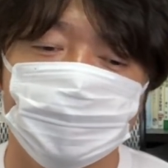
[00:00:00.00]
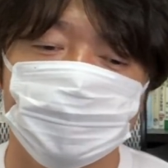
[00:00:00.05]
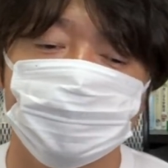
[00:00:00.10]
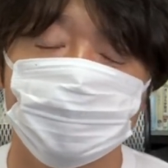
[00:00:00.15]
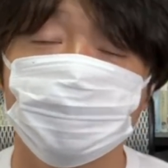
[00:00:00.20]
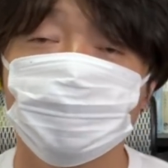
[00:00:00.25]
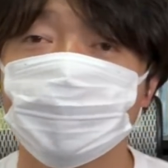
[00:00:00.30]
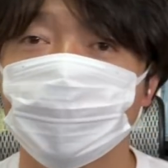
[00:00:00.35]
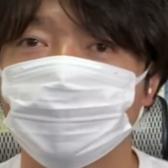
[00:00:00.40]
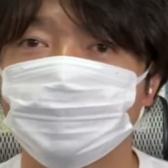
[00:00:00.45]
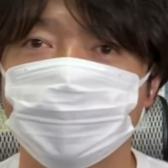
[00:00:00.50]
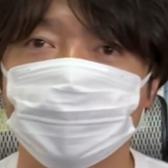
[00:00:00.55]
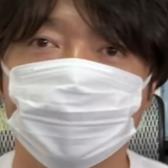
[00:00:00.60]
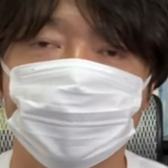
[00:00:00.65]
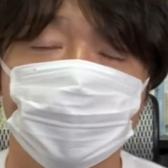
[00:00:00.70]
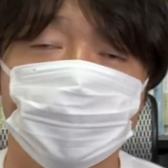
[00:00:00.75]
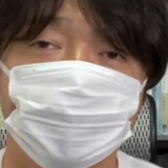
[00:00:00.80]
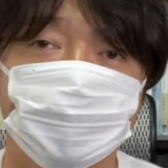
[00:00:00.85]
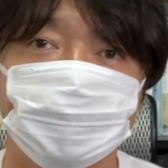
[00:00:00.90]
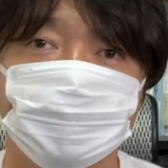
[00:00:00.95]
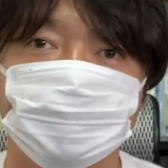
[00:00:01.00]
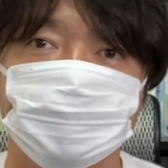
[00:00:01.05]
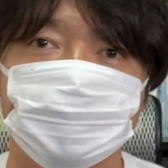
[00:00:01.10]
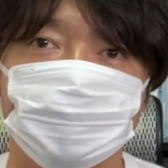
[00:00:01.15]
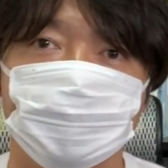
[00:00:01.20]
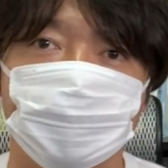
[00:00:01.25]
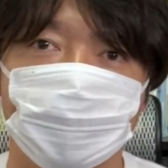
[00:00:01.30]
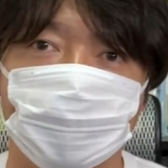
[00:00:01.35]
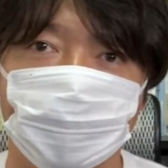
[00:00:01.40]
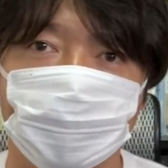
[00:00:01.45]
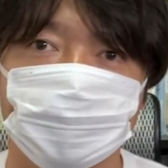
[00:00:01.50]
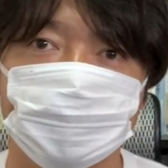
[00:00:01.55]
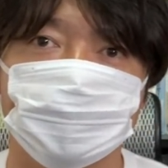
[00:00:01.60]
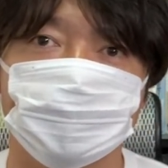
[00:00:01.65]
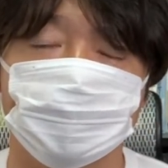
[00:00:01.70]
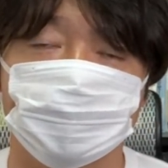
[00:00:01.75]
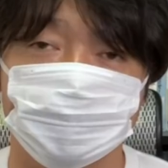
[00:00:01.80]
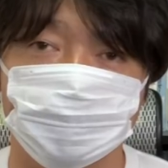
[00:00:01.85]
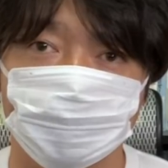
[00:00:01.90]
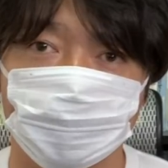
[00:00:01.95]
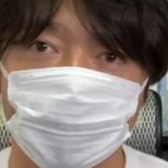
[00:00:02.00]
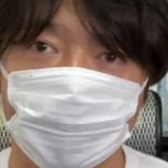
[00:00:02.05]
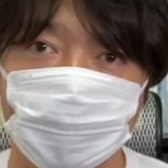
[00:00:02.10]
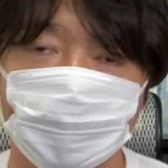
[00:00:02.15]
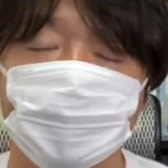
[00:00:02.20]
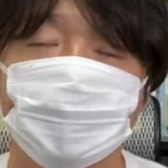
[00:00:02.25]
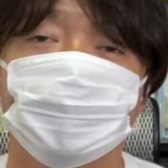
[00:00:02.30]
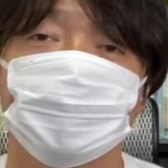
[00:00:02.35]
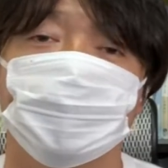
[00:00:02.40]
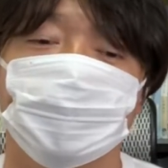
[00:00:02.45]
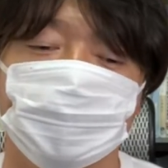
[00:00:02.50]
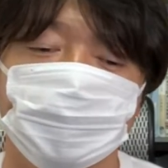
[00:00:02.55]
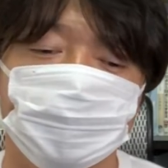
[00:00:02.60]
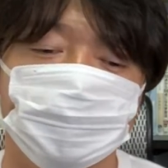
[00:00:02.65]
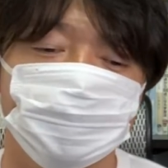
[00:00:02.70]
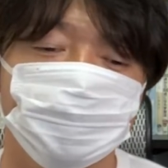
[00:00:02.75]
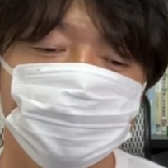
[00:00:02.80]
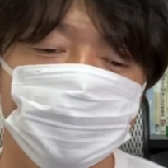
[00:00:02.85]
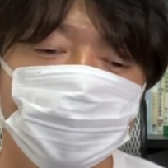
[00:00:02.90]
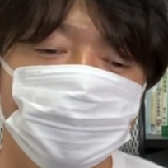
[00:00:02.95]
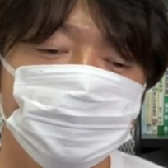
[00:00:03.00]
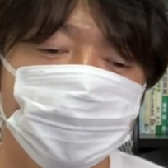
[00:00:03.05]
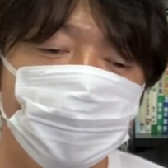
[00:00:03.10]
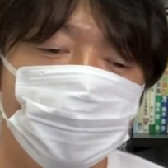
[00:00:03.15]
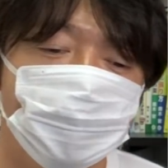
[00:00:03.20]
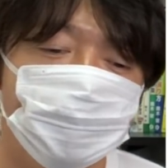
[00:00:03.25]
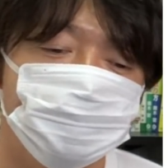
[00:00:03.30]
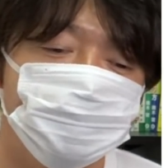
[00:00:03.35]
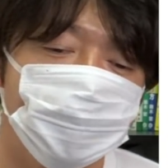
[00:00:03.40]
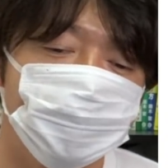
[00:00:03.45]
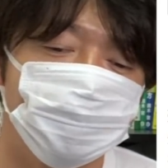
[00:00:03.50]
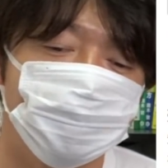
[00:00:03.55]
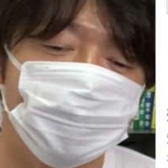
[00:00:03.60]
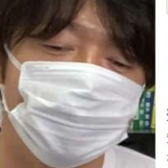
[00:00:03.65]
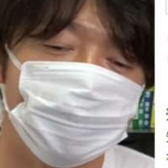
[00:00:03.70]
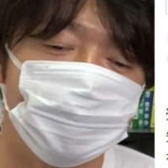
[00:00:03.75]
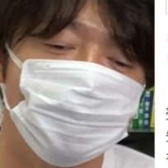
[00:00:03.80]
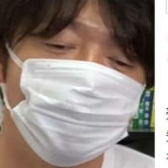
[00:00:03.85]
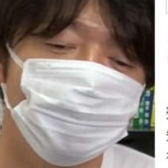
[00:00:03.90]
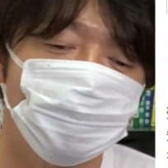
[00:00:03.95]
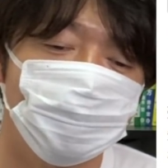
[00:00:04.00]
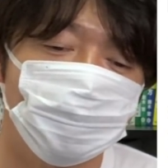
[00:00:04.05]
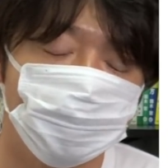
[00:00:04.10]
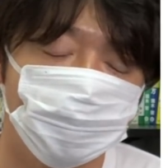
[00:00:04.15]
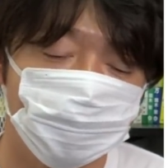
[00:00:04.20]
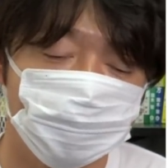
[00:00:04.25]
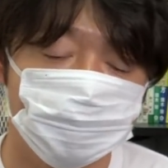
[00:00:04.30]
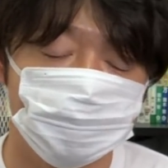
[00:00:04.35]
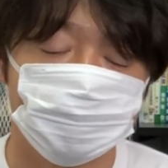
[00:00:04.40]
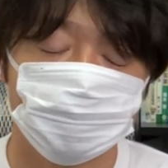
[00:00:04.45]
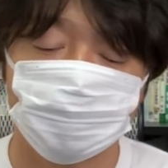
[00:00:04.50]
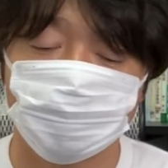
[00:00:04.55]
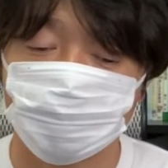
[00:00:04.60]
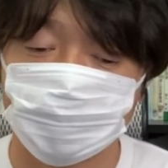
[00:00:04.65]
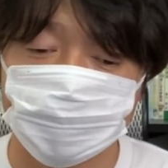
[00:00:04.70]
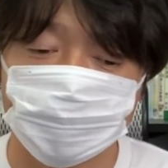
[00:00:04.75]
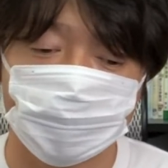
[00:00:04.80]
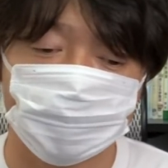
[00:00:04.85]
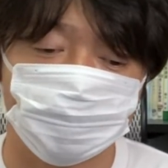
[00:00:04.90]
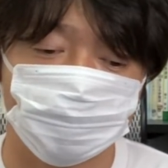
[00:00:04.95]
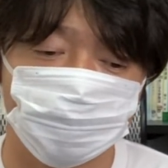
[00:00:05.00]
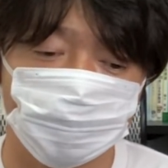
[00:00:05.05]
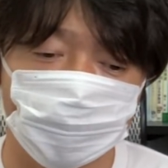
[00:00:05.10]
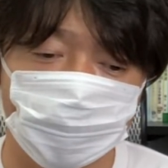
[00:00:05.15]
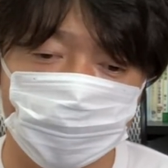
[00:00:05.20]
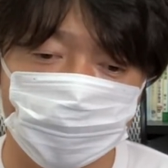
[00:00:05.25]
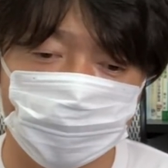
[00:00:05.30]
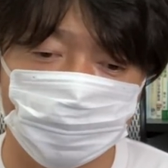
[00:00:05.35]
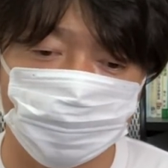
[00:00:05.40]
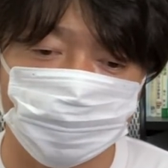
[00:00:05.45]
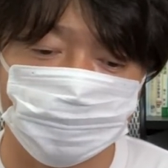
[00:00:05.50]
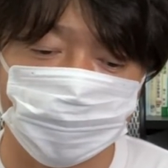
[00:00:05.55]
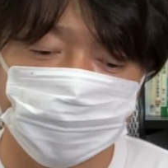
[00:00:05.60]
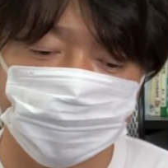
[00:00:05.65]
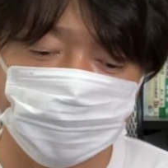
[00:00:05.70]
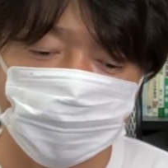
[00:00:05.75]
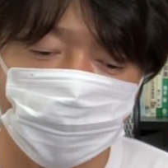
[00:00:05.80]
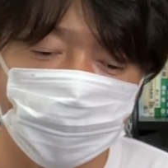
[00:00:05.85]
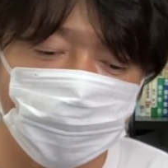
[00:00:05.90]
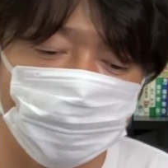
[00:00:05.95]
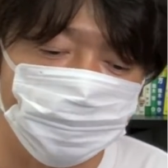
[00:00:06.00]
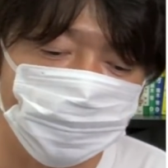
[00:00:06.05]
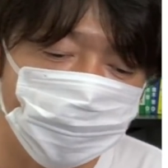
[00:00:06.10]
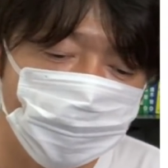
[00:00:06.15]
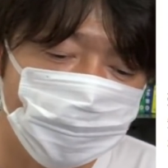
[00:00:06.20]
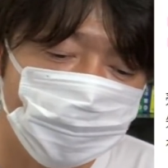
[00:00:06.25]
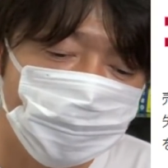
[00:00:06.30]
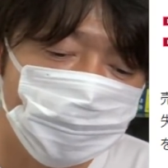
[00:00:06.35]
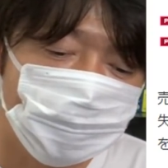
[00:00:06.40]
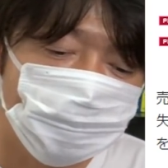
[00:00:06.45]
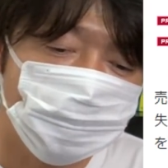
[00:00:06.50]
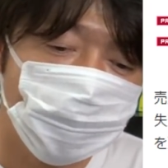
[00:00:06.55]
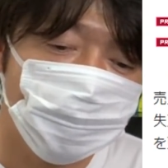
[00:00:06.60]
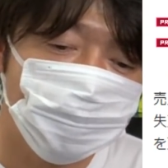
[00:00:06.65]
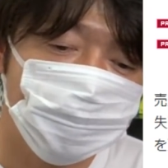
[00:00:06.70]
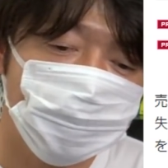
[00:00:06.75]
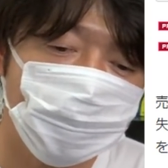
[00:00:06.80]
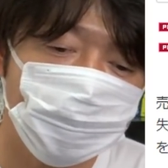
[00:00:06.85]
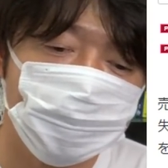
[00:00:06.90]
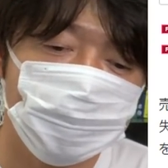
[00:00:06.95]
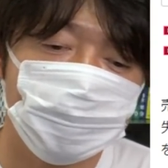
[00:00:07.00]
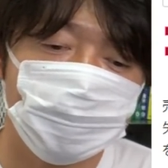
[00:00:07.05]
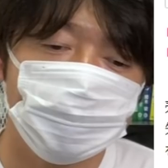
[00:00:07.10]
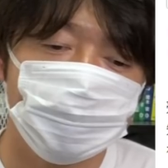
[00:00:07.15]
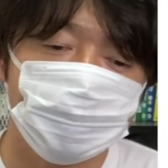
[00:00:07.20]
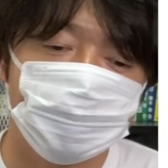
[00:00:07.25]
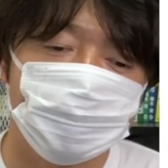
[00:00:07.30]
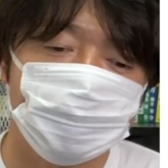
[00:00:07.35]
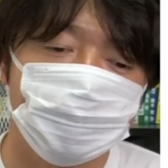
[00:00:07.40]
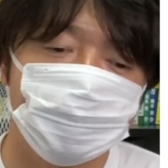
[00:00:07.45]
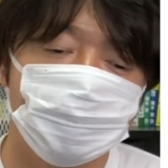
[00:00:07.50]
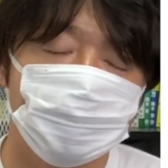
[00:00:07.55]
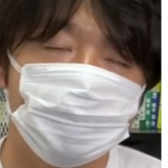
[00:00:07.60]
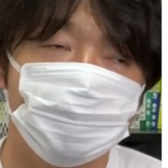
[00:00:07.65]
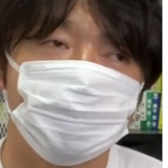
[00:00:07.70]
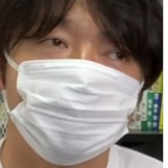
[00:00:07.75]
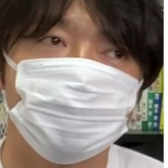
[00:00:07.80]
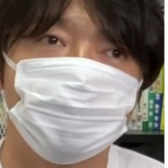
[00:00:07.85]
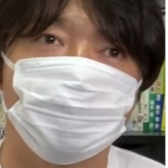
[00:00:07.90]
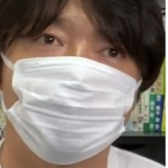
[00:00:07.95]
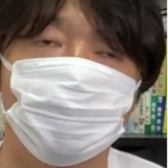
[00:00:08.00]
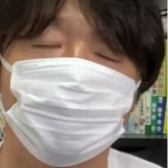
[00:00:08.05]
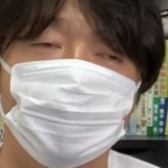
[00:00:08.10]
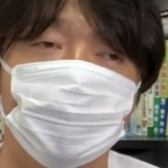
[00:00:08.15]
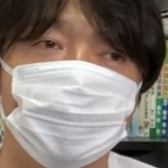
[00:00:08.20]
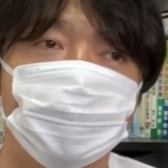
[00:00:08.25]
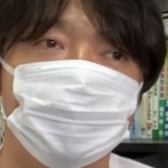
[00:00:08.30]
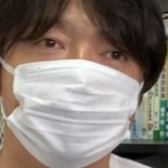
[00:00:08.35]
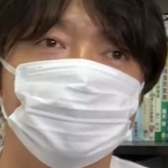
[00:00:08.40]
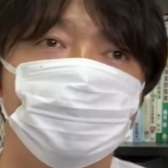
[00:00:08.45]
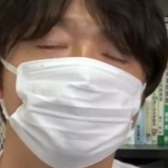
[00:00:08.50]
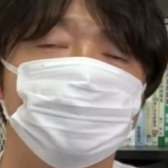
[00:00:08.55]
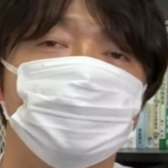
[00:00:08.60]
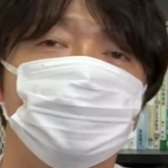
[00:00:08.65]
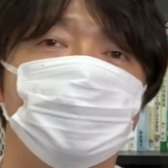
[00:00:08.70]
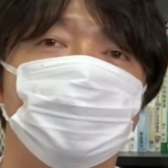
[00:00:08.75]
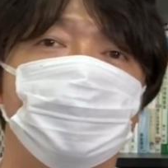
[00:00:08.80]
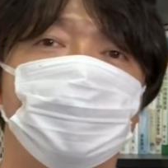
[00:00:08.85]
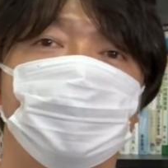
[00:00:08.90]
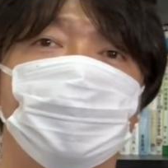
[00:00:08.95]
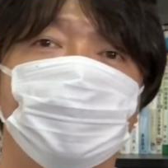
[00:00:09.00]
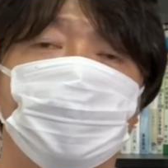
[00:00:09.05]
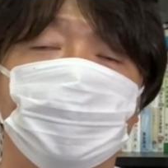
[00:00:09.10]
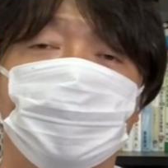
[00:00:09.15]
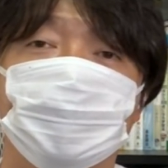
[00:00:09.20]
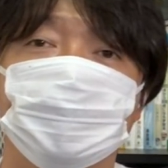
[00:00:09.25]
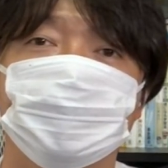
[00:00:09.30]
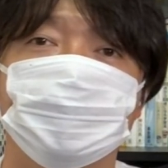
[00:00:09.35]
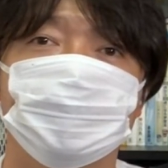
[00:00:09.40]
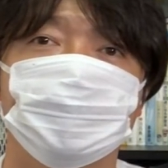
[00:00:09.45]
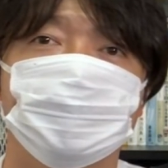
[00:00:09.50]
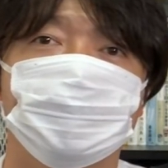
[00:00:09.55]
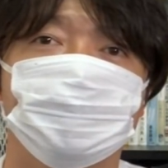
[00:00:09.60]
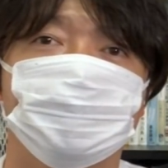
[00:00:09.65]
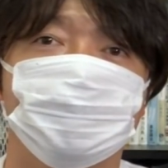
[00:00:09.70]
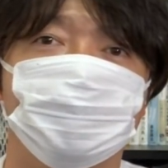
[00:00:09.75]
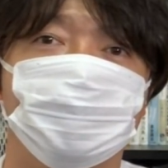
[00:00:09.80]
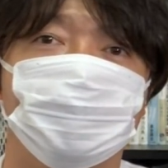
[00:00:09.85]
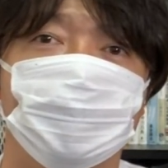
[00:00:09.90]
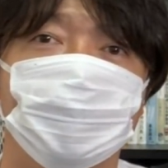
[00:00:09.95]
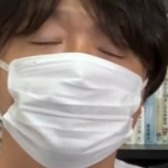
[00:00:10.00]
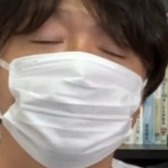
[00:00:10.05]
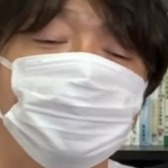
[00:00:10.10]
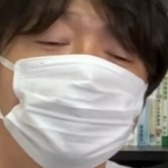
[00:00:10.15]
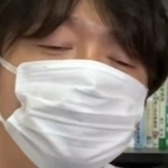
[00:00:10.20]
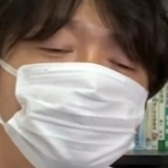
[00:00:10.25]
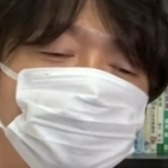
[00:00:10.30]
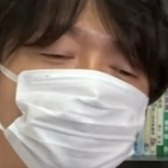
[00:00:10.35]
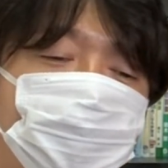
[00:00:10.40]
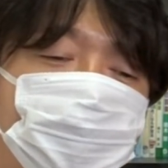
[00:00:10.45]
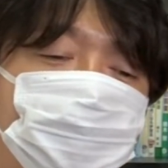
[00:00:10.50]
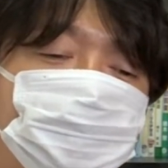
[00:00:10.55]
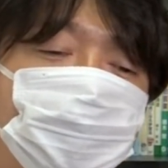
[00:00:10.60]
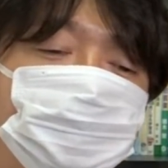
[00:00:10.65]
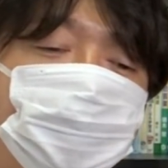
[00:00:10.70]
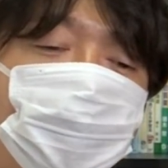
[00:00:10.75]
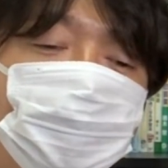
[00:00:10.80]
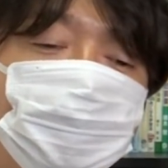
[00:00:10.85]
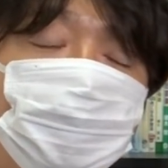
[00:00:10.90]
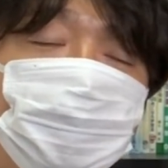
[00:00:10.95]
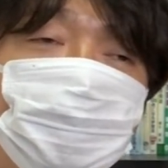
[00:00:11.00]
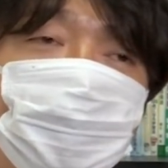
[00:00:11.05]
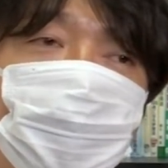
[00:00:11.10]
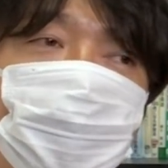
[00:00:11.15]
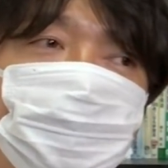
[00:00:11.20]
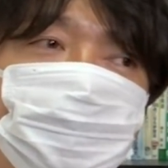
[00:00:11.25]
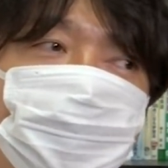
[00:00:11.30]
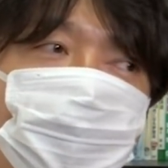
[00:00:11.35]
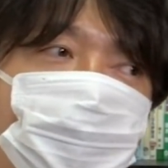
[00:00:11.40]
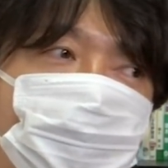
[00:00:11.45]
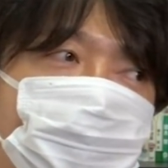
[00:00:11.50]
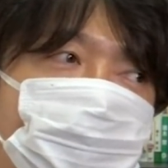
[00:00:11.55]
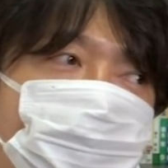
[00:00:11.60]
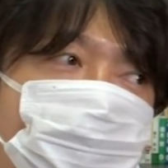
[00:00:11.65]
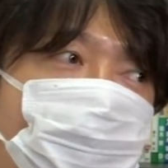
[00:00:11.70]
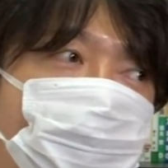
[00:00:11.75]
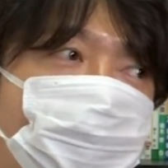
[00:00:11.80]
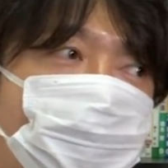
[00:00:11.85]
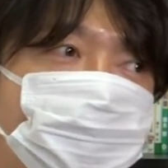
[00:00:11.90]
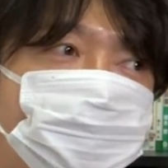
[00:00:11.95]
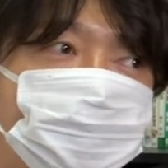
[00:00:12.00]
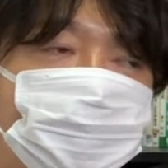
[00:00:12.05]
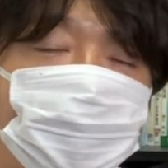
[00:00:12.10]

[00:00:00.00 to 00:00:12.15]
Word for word: その方がやっぱり利益率高いですよね。えー、そういった意味で、まあそれがこう、そうしたってことになっておりますが、まあ売り上げはね、えー、このコロナ期において上がってきてるっていうのはね、今までずっと島村っていうのは、なんか